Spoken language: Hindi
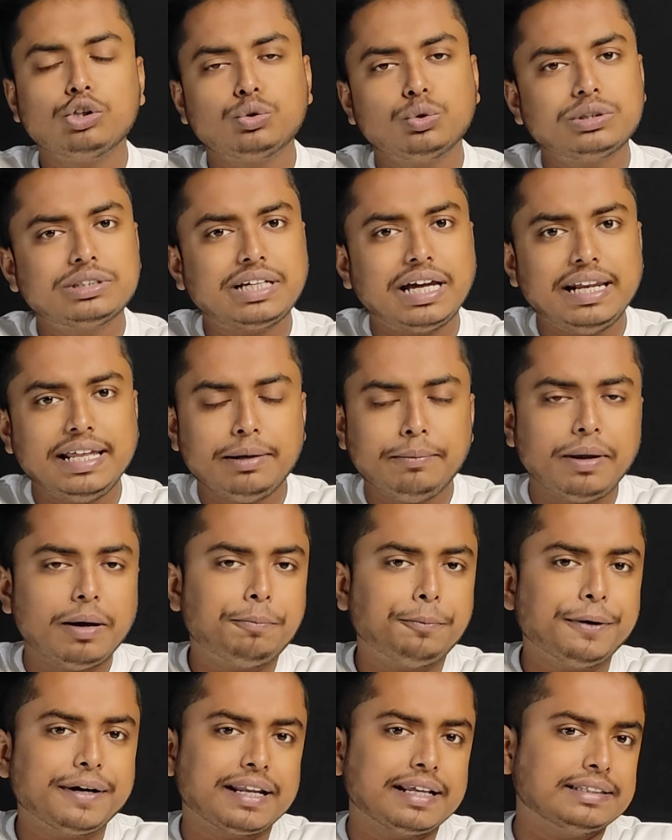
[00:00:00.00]
तो उसका लिंक मैं
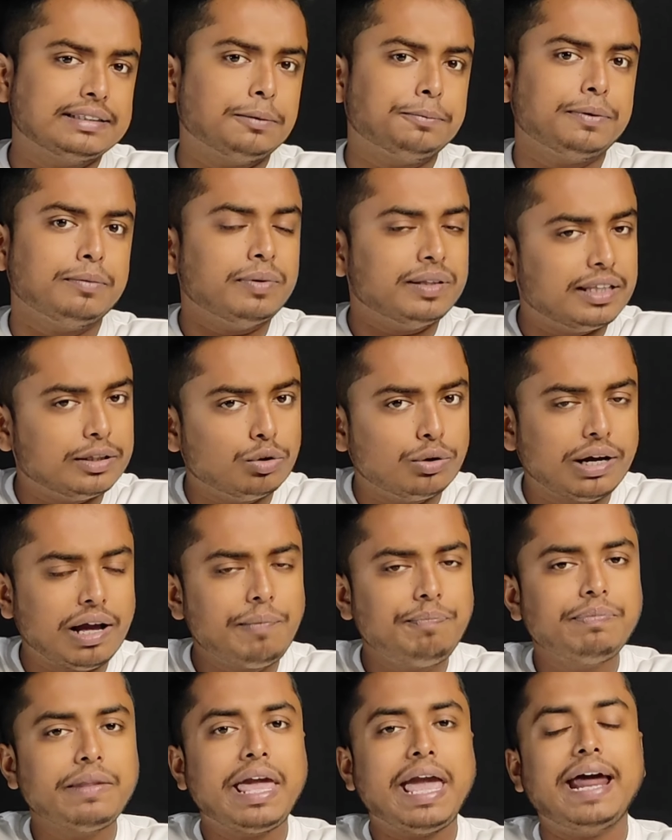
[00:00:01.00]
आपको डिस्क्रिप्शन में दे दूंगा
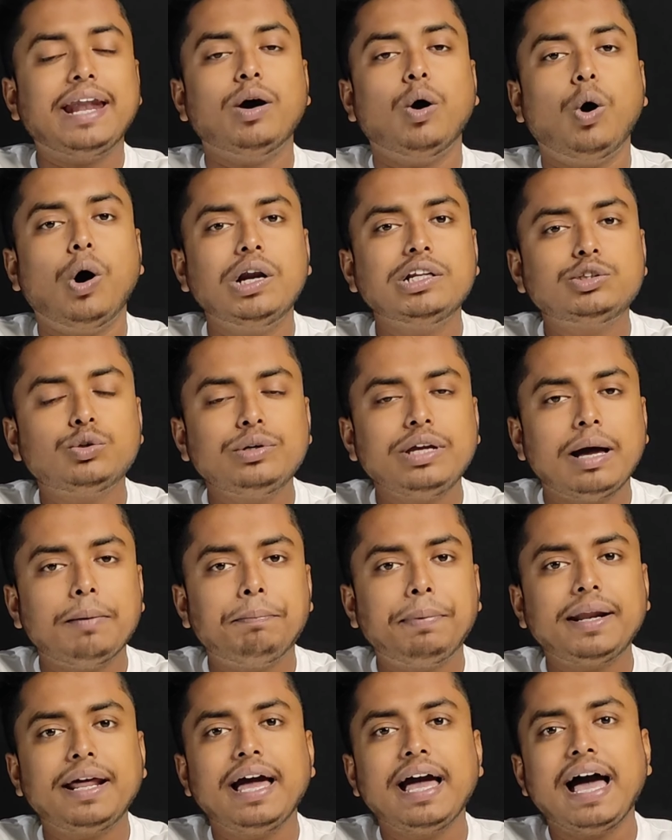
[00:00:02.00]
एंड ऑल्सो यहाँ
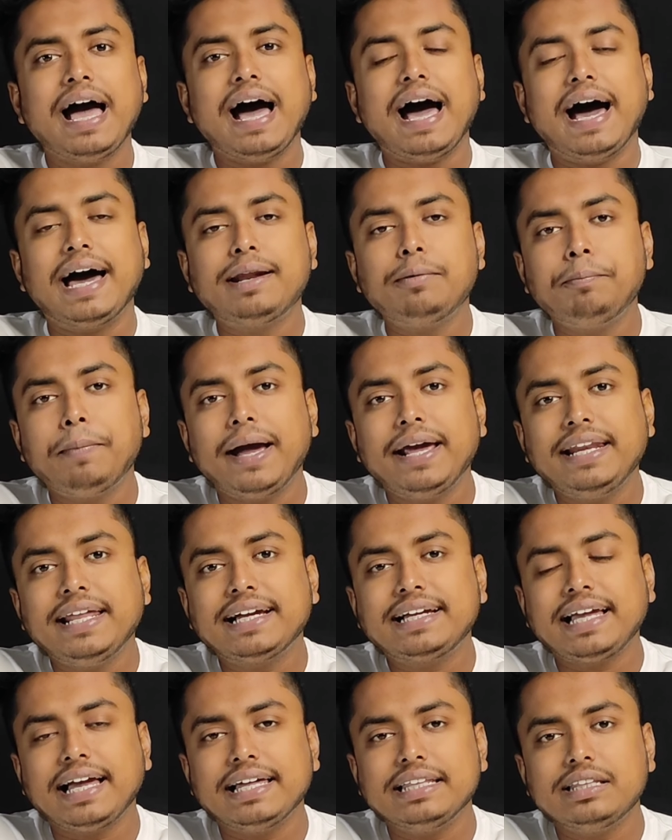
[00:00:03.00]
पर हर
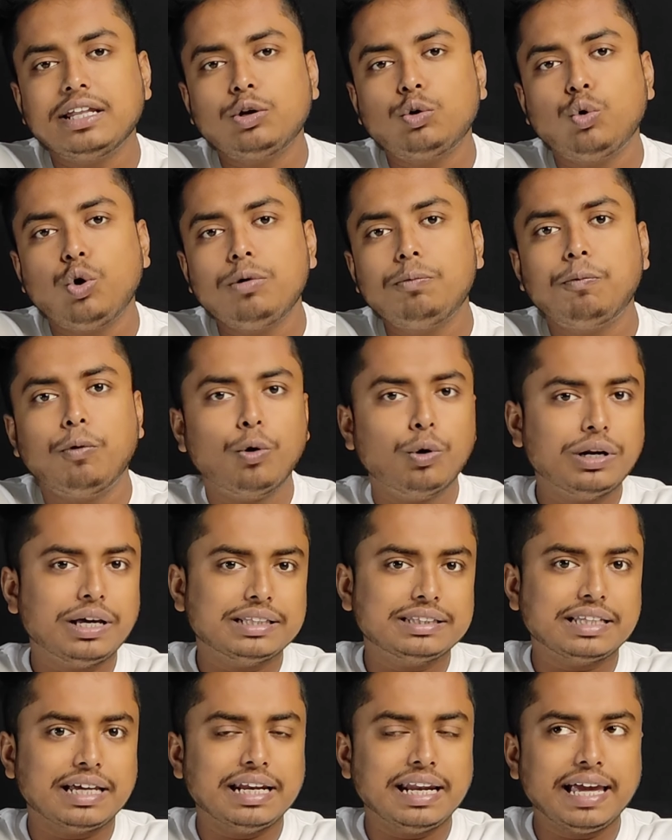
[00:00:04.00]
महीने के अंदर कोई फोन
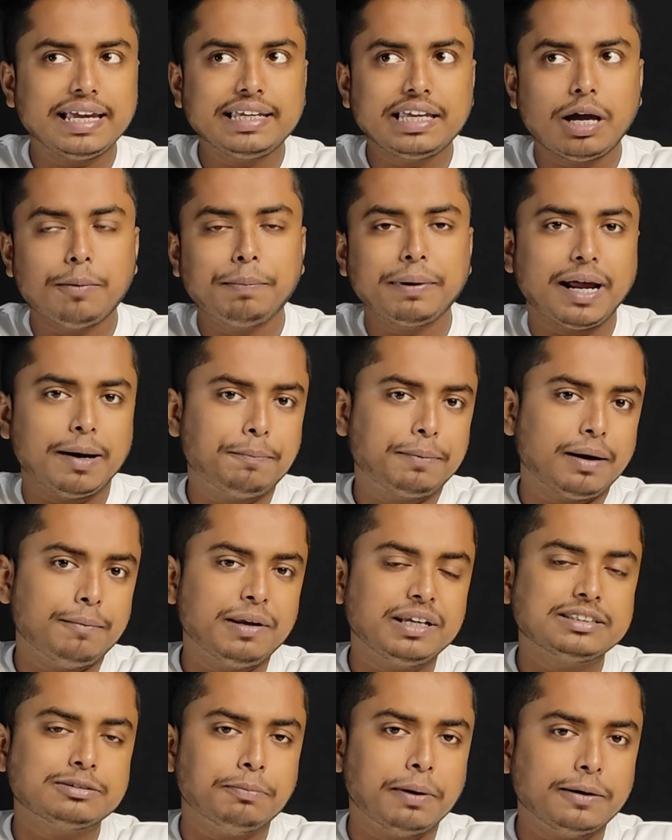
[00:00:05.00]
आता है लाइक like यहाँ पर
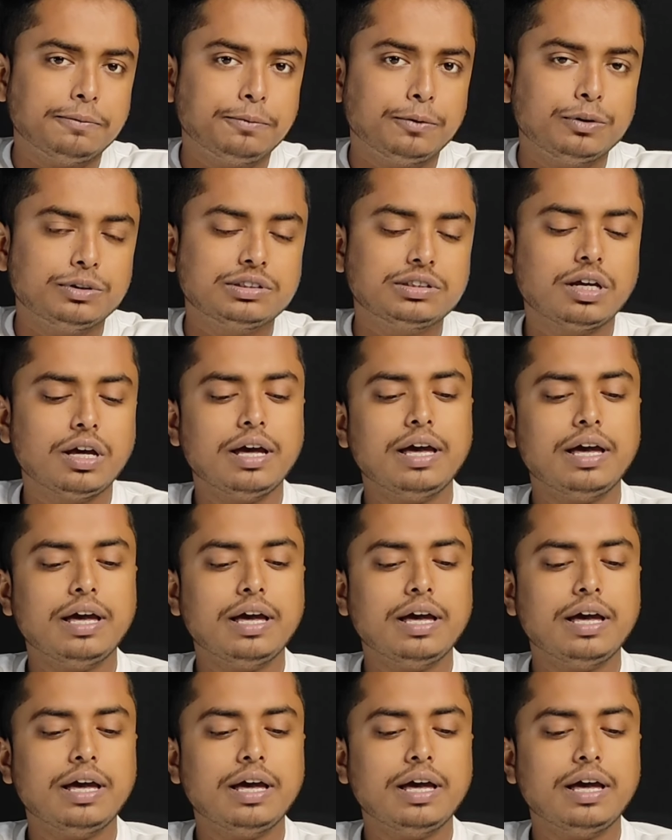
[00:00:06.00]
अपकमिंग स्मार्टफोन्स